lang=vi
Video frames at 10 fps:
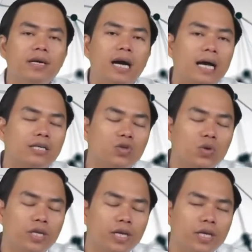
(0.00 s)
à,
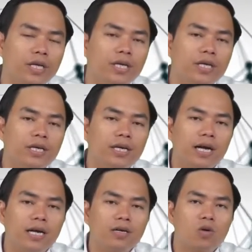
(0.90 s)
rồi thì
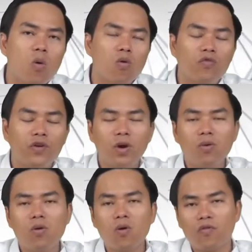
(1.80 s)
à, cổ
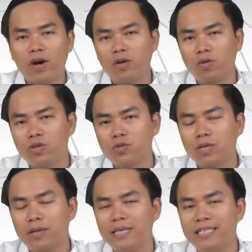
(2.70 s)
phiếu cổ phần của chúng
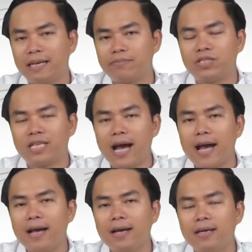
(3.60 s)
ta bị giảm
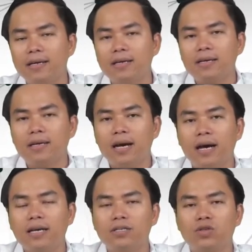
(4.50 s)
giá
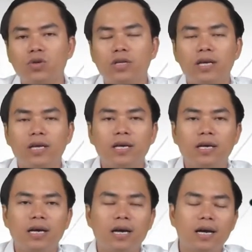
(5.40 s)
đấy rồi thì
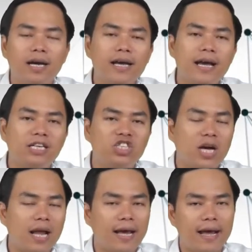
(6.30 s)
à, khách hàng
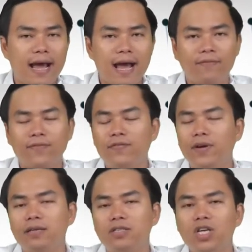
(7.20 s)
trả lại hàng vân
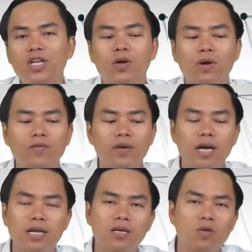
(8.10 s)
vân rất nhiều các vấn
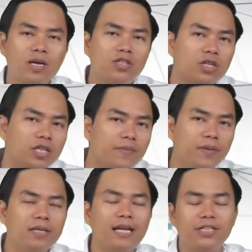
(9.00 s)
đề liên quan trực tiếp
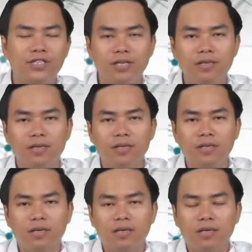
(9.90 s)
đến tài chính
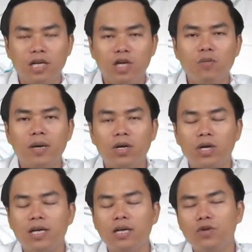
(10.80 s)
nếu mà
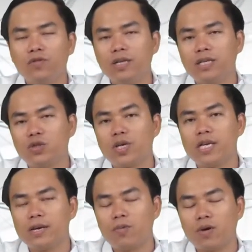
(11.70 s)
đấy là đối với là doanh
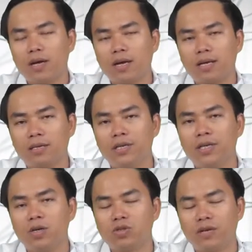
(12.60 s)
nghiệp hoặc là thương
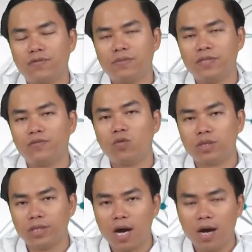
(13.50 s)
hiệu sản phẩm dịch vụ
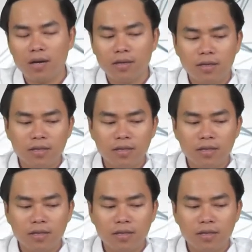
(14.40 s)
gì đó